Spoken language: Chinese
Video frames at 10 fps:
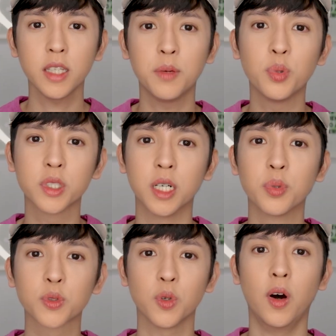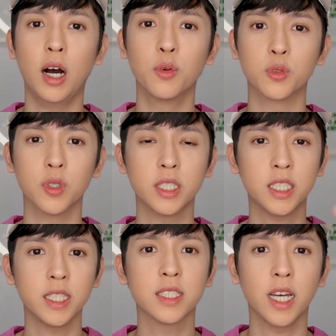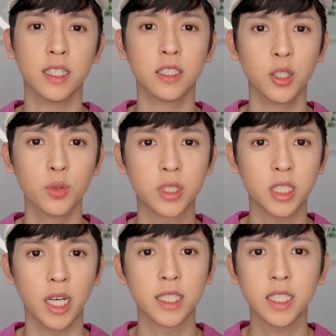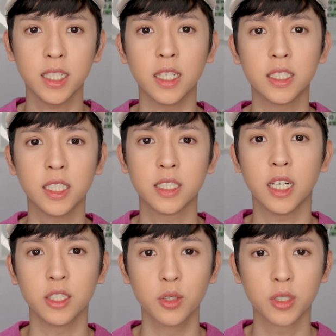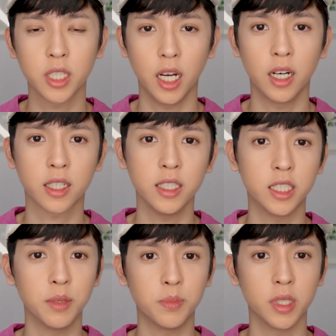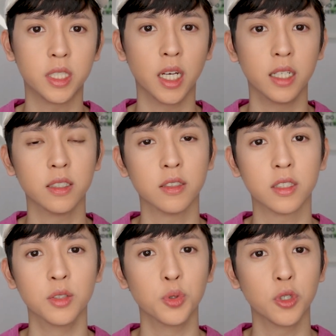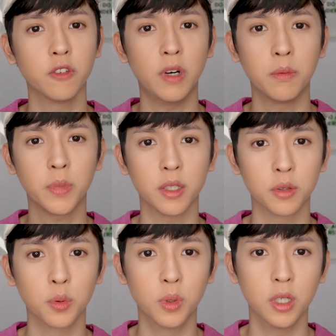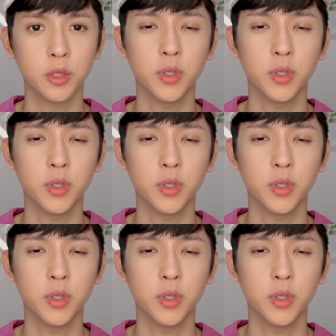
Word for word: 但不得不说啊，我觉得现在的游戏啊，现在的线上游戏啊，跟以前比起来，真的是我觉得方便多了。